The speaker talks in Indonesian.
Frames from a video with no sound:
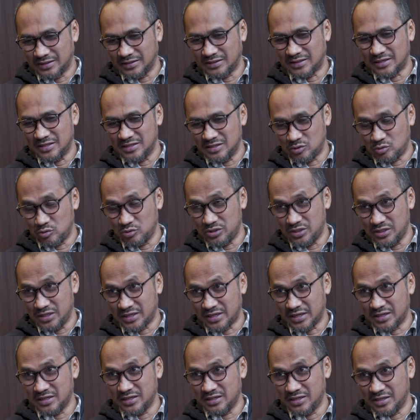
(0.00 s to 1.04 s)
kita
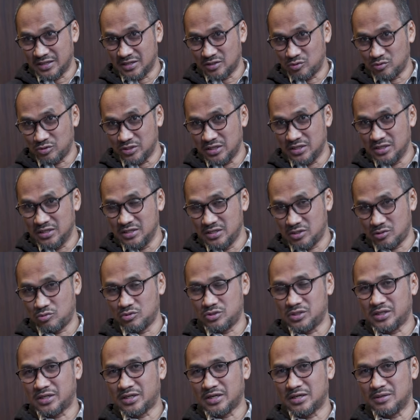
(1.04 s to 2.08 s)
diskusikan ini yang sudah
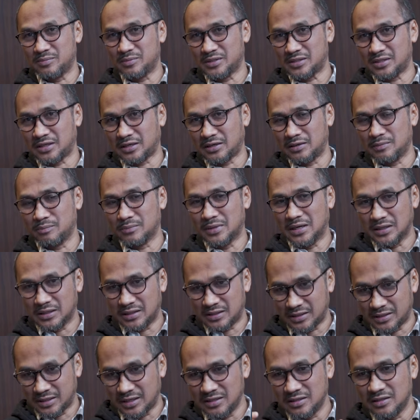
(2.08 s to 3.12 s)
didiskusikan di masyarakat
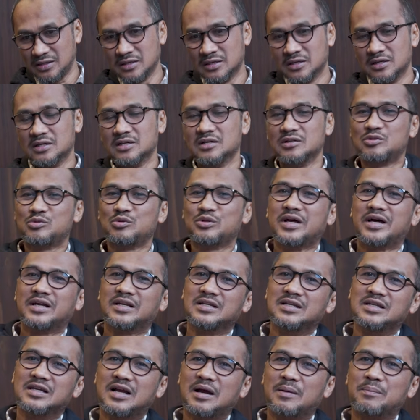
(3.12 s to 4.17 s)
bahkan sudah
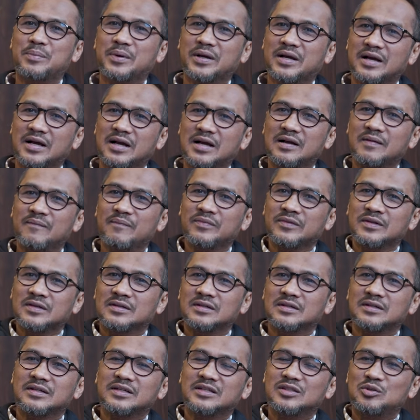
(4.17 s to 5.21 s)
ada di KPK
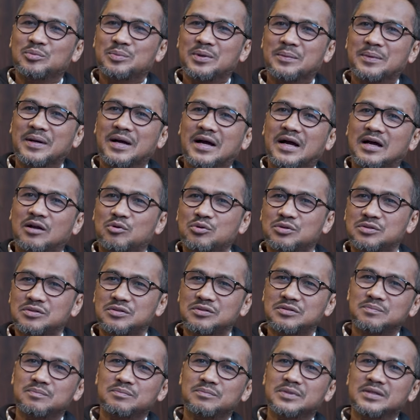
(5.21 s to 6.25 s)
itu memang
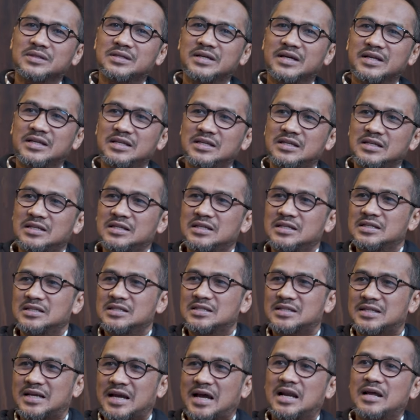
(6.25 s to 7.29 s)
harus menjadi
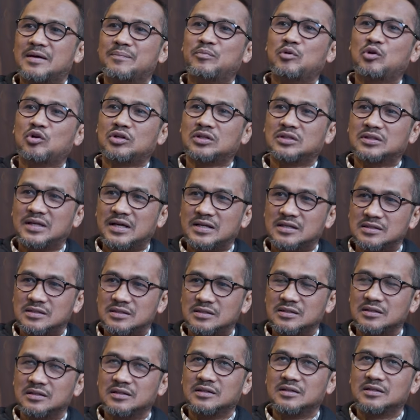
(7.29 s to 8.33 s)
skala prioritas